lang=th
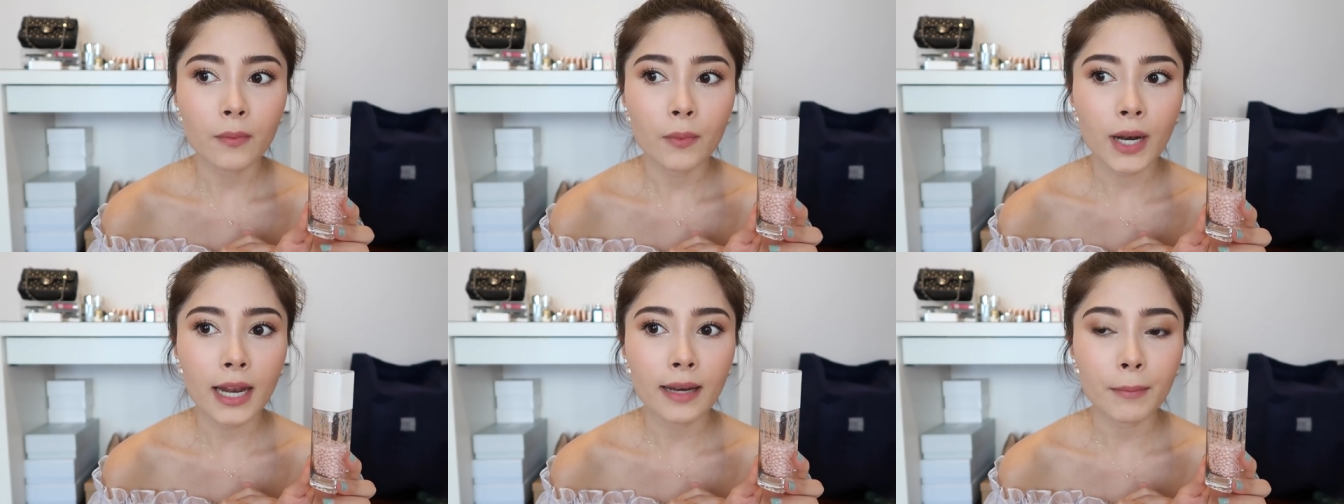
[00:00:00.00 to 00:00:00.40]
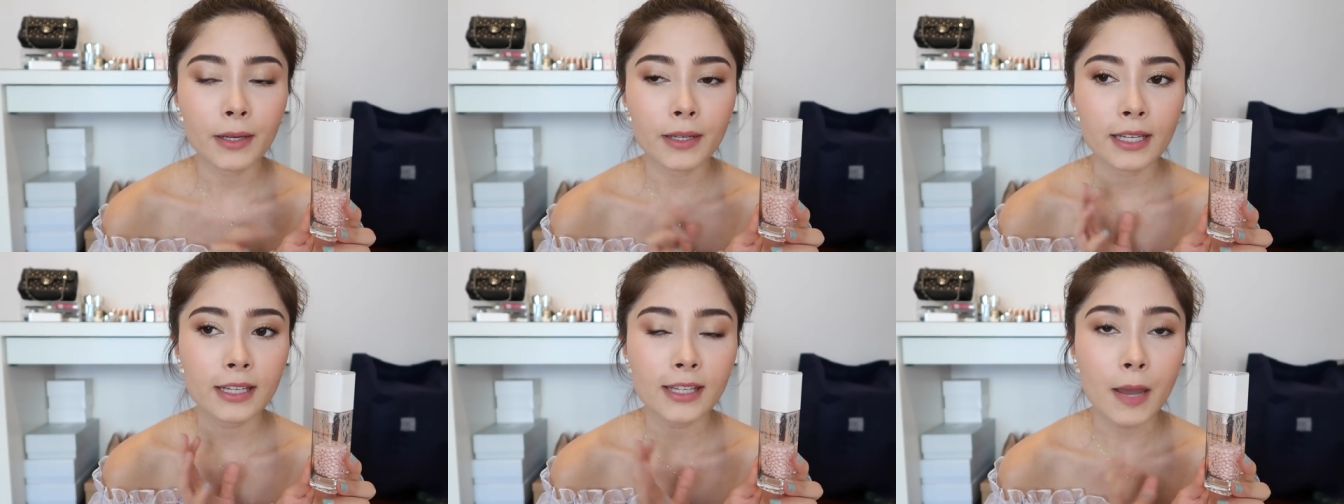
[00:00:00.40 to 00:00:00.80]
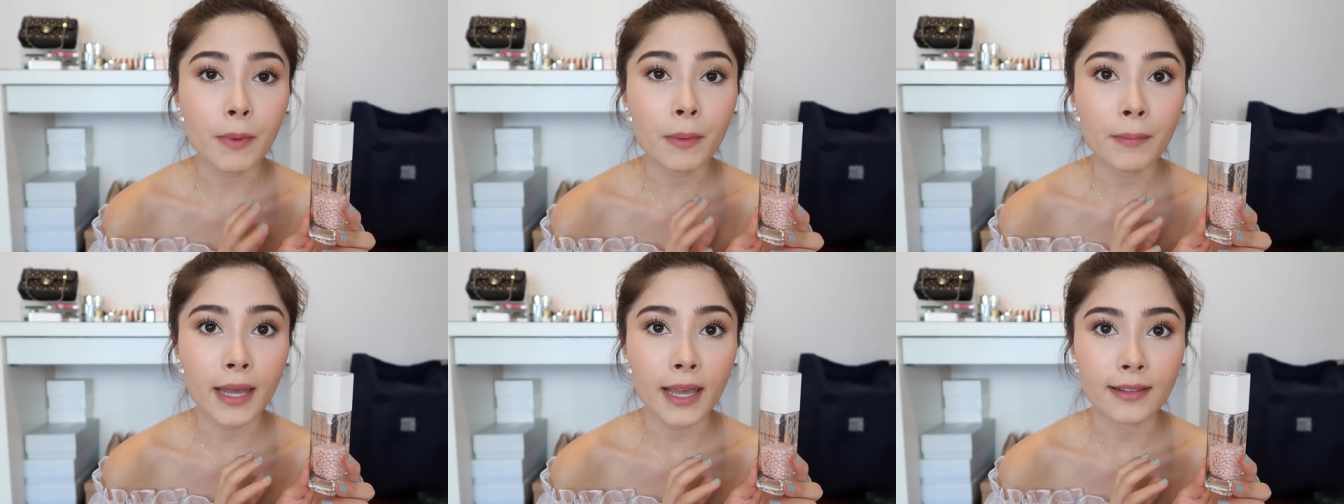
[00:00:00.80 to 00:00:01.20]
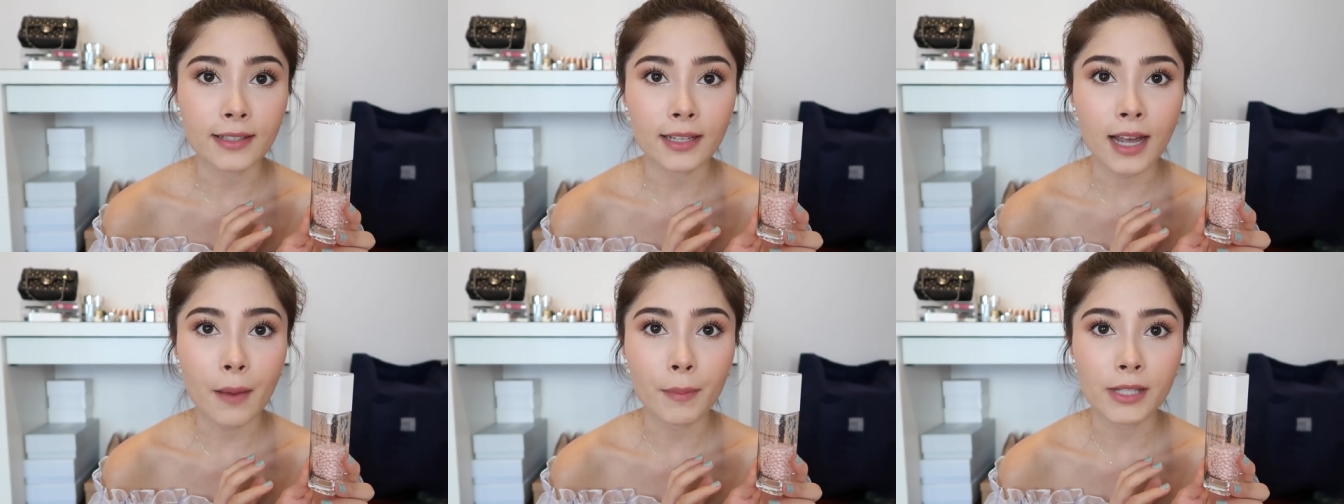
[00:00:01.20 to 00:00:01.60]
เวลานิกกี้ใช้เป็นเบส
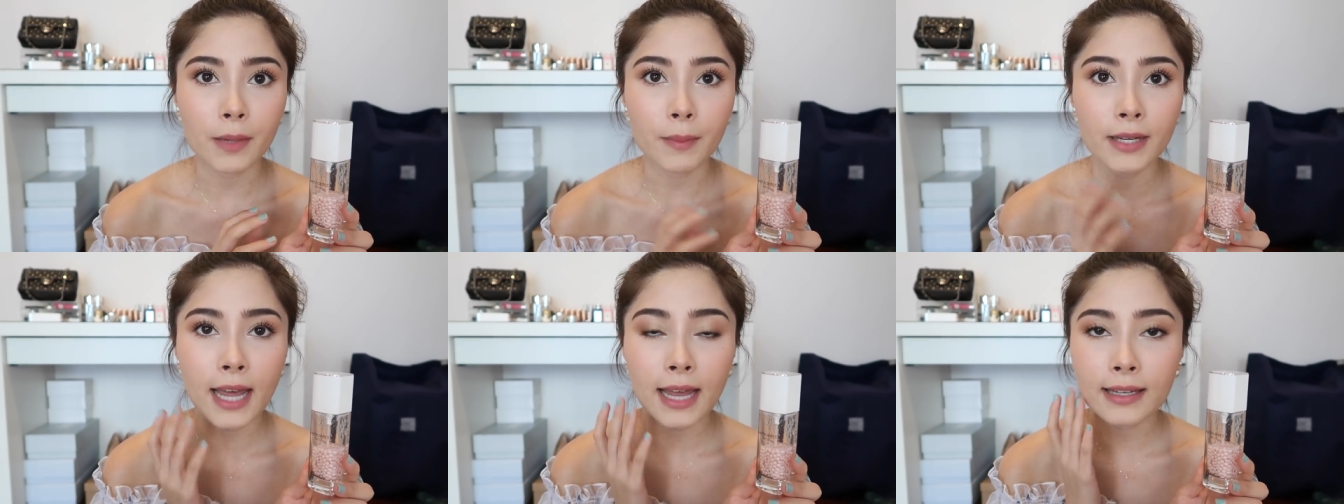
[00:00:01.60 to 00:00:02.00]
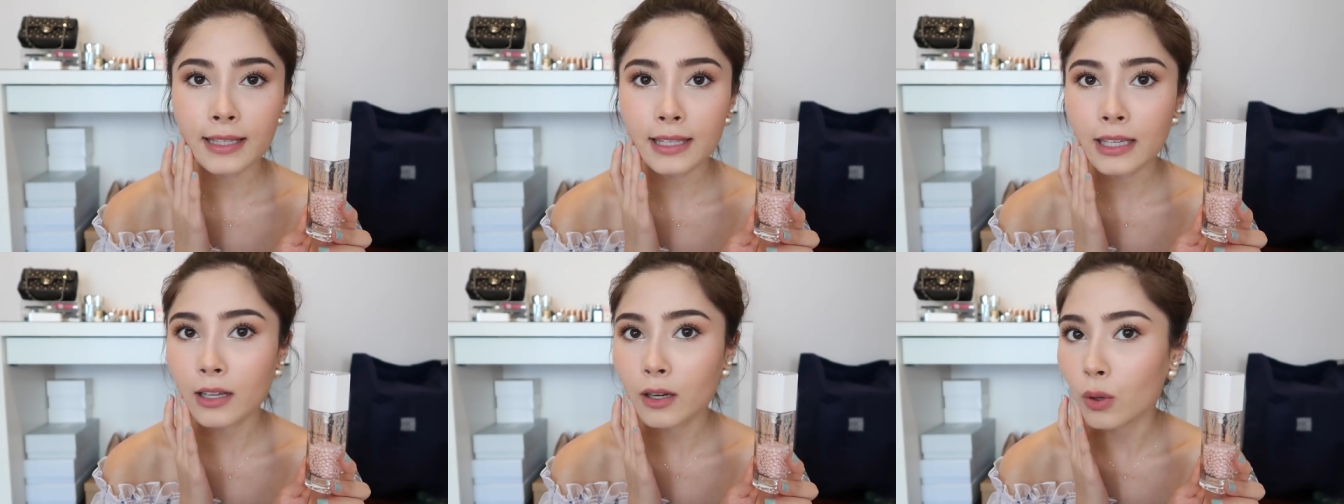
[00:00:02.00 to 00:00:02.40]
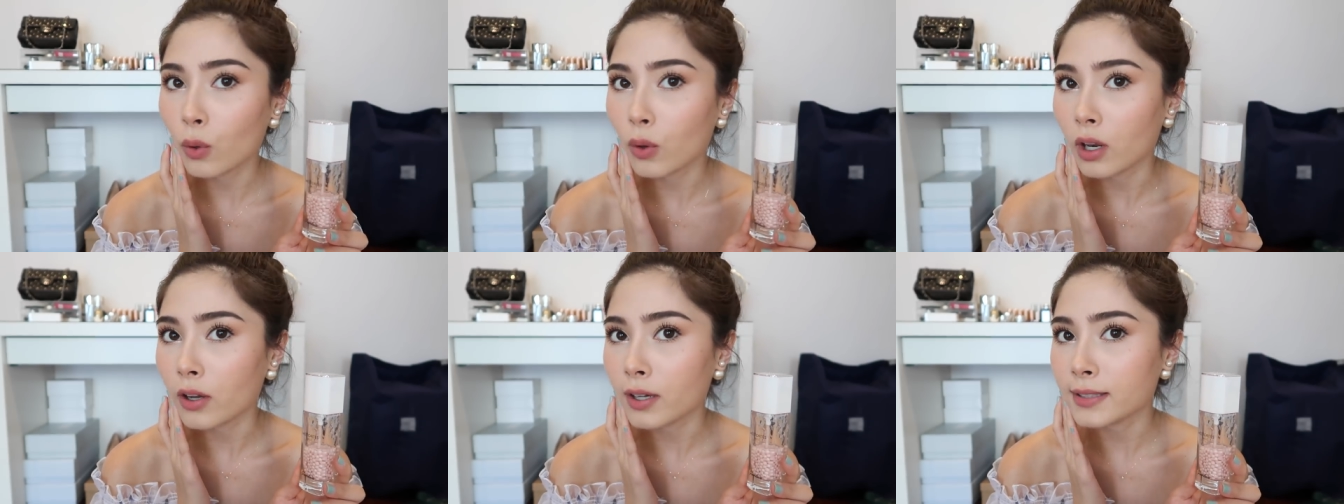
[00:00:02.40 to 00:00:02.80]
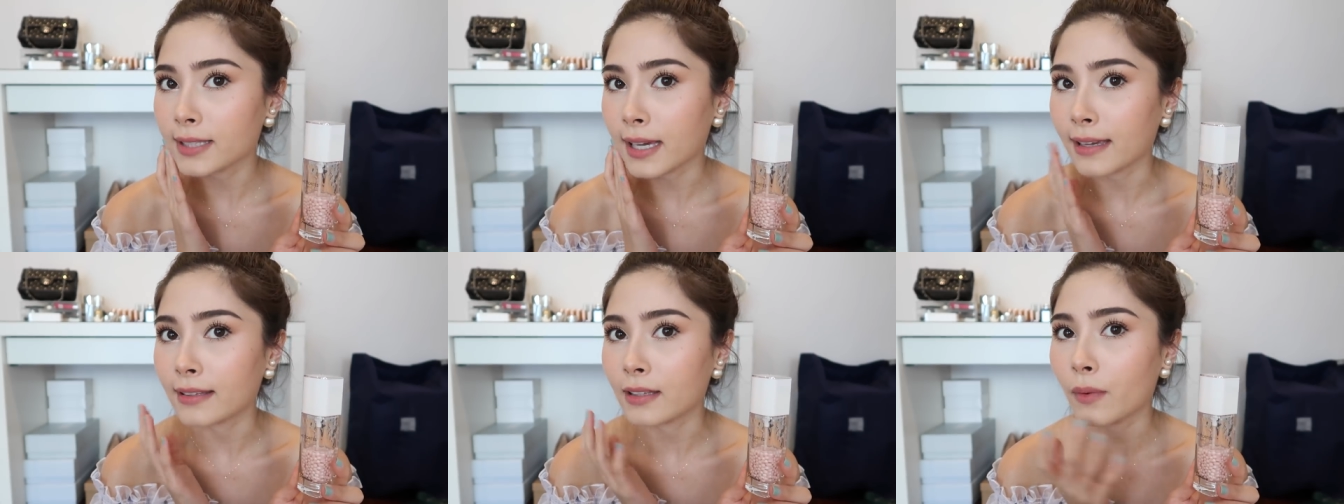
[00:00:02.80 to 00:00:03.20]
นะคะมันทำให้หน้านิกกี้โกลว์แล้วก็
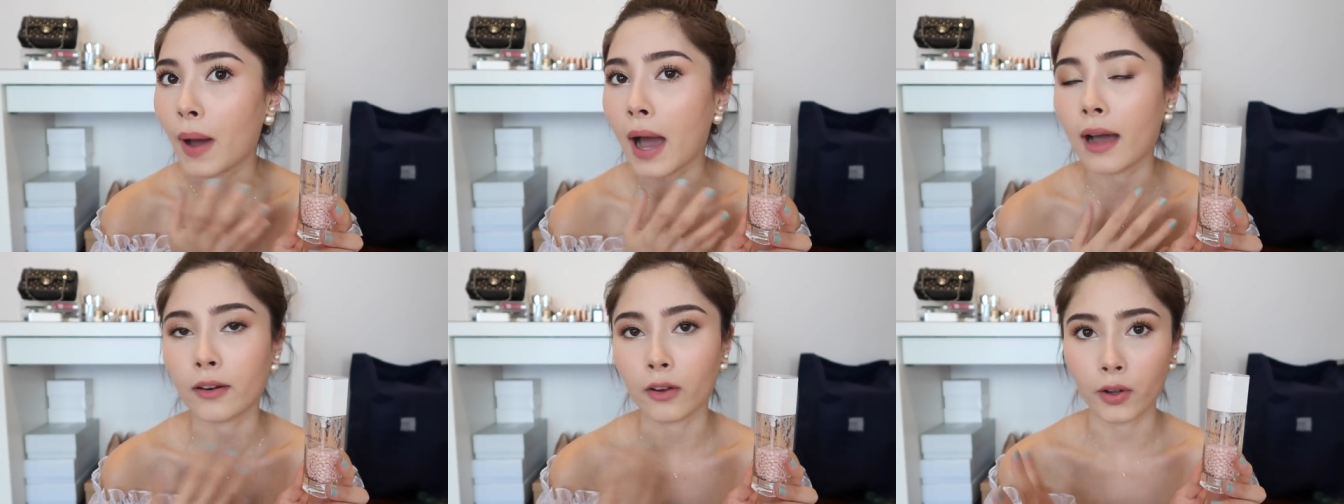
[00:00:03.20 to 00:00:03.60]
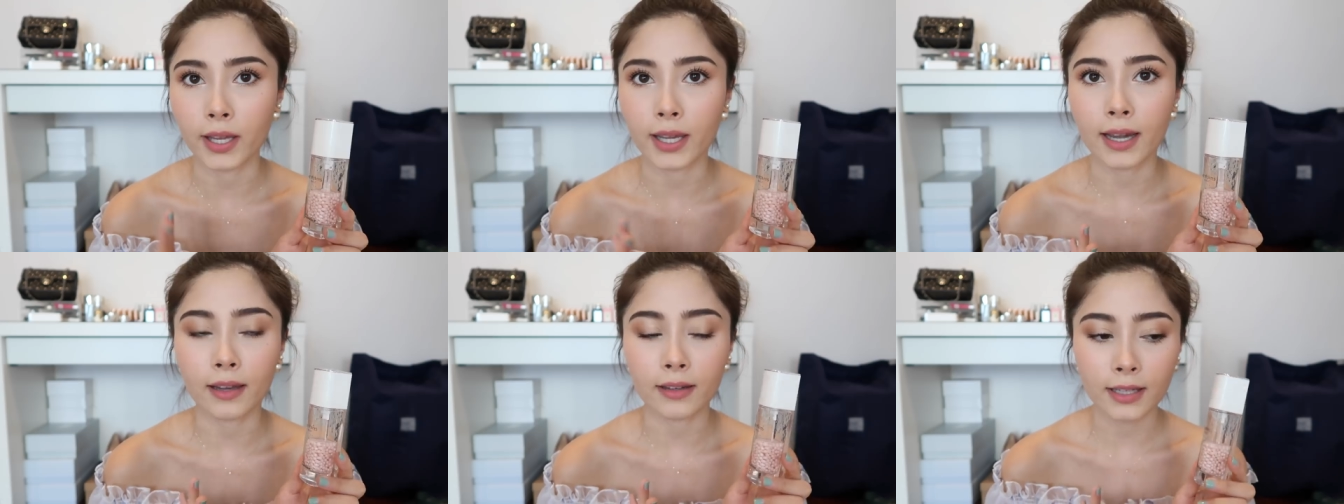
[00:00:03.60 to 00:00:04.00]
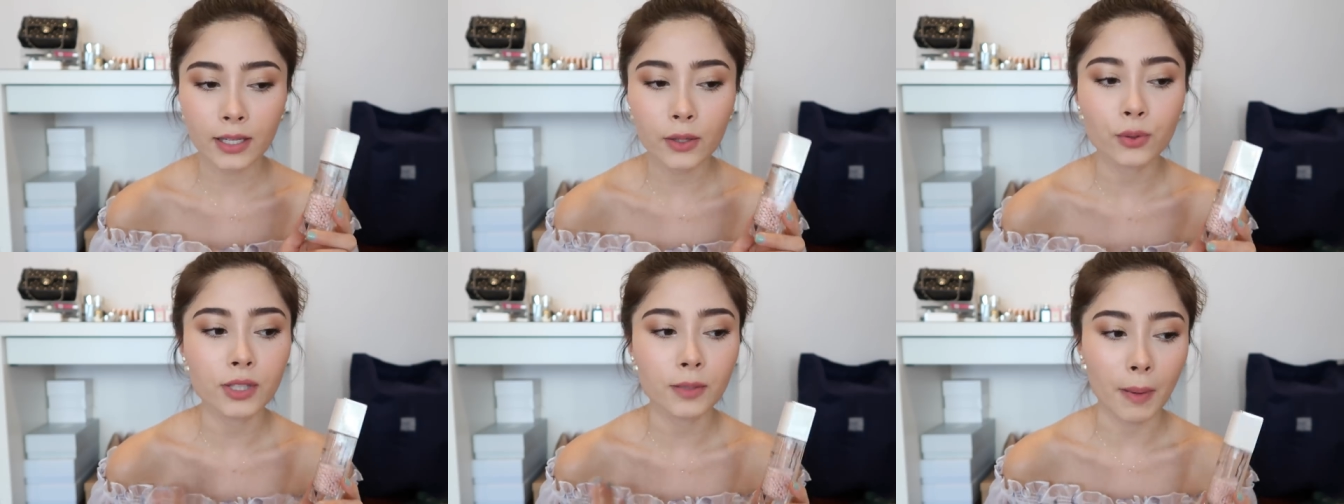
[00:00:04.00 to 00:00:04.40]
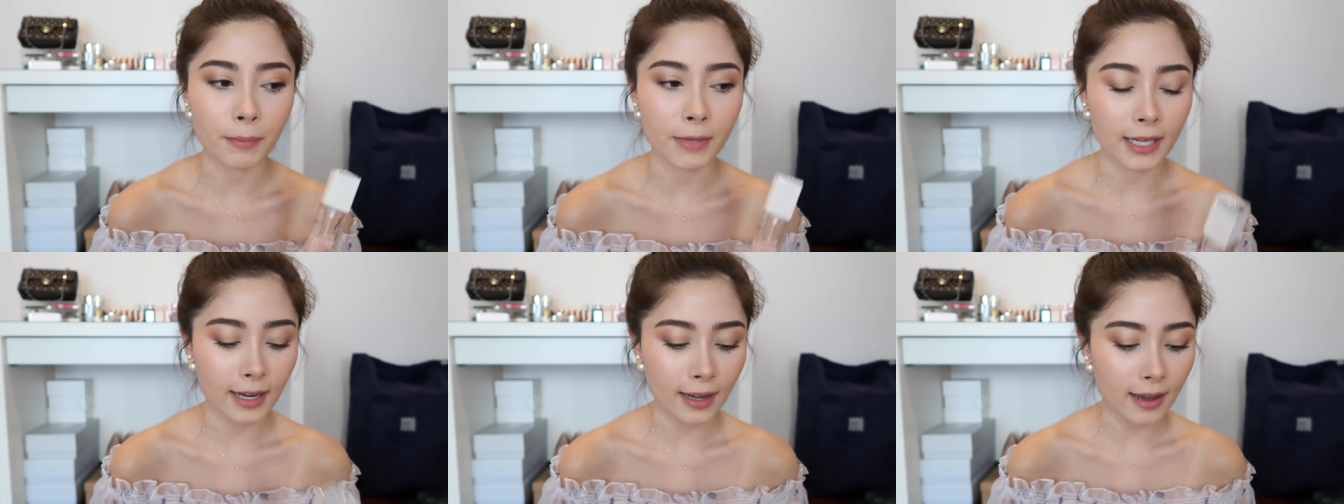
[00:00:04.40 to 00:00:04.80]
ใสสว่างหน่อยค่ะนิกกี้รู้สึกแบ
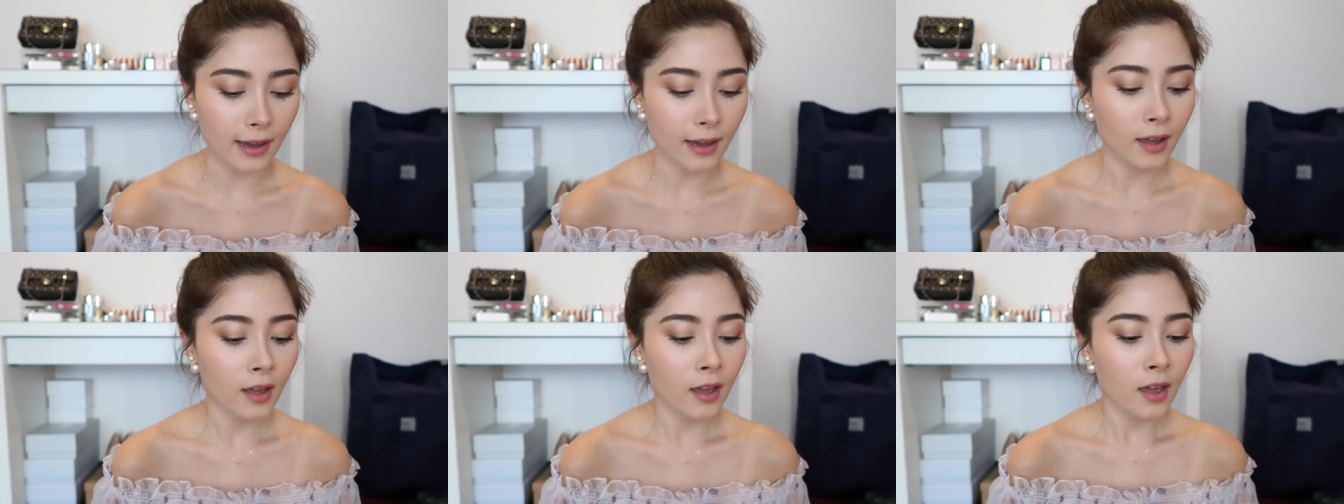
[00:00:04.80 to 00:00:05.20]
บนี้นะคะ